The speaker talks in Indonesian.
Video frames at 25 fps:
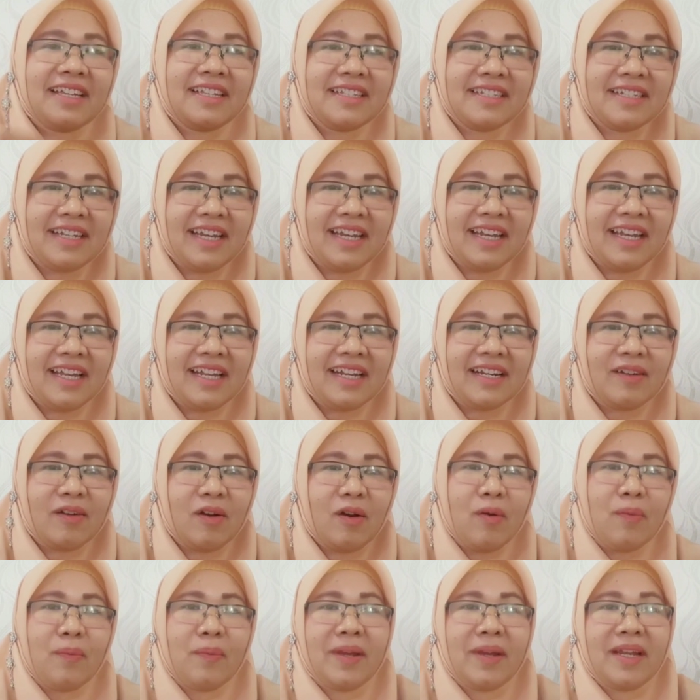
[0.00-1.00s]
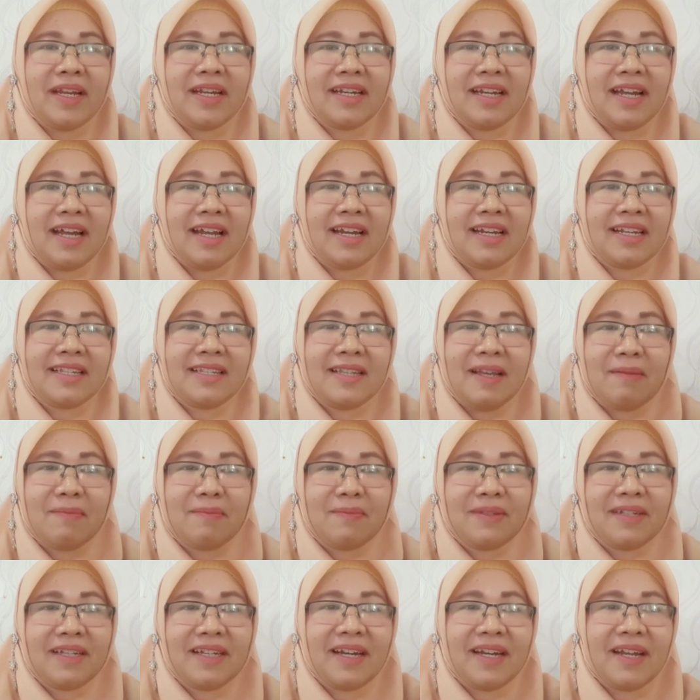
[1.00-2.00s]
share, komen, dan
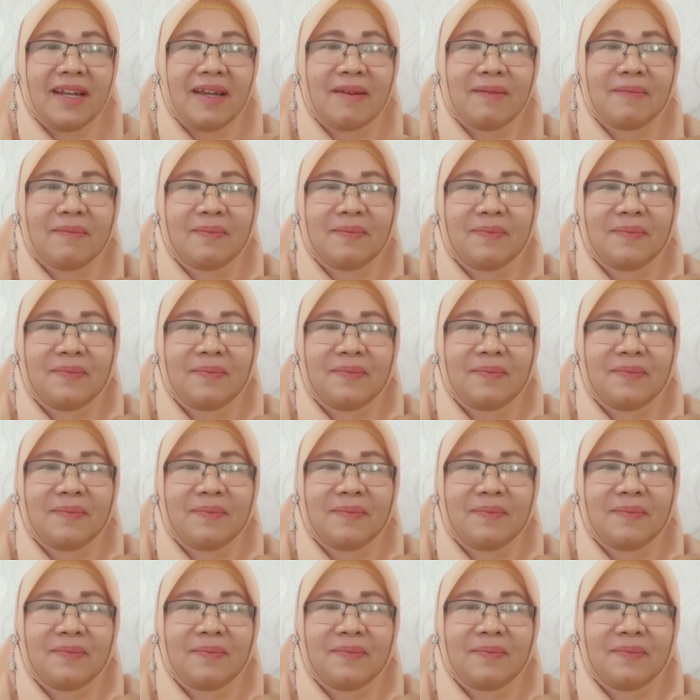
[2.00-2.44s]
subscribe.